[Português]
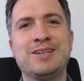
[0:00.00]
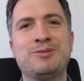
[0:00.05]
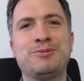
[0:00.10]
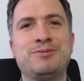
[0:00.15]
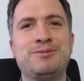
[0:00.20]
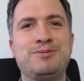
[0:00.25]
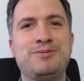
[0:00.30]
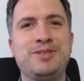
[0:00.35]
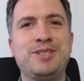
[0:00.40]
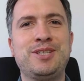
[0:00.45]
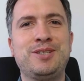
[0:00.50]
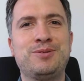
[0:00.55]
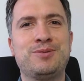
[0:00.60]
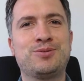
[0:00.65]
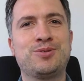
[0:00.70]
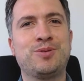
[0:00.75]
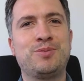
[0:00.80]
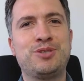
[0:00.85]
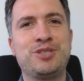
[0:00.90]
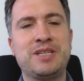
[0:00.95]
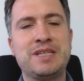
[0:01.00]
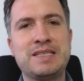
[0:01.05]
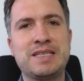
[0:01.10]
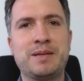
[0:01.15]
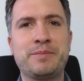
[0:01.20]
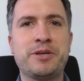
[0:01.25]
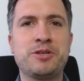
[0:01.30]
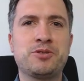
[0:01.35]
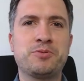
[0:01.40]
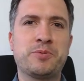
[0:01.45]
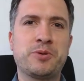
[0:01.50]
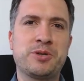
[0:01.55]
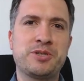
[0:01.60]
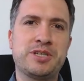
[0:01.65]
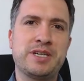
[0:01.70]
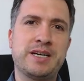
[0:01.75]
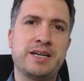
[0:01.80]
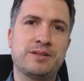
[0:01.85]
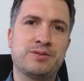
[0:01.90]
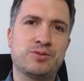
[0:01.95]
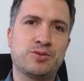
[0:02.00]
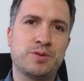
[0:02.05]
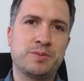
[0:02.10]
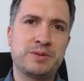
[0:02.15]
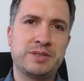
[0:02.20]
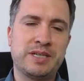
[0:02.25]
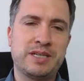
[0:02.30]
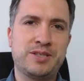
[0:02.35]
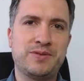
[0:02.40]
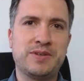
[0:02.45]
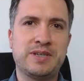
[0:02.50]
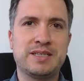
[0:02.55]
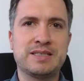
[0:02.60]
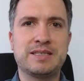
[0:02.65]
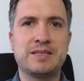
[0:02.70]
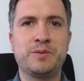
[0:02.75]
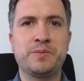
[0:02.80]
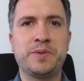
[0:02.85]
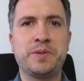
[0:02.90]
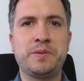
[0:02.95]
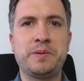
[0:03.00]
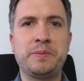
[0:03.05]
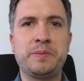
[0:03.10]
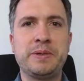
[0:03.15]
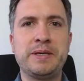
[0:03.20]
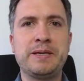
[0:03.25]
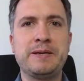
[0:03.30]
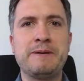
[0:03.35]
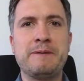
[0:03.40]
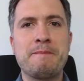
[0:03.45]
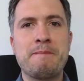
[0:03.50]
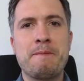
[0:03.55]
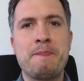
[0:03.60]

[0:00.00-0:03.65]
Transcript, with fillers: um vídeo sobre gerenciamento de projetos, sobre certificação PMP,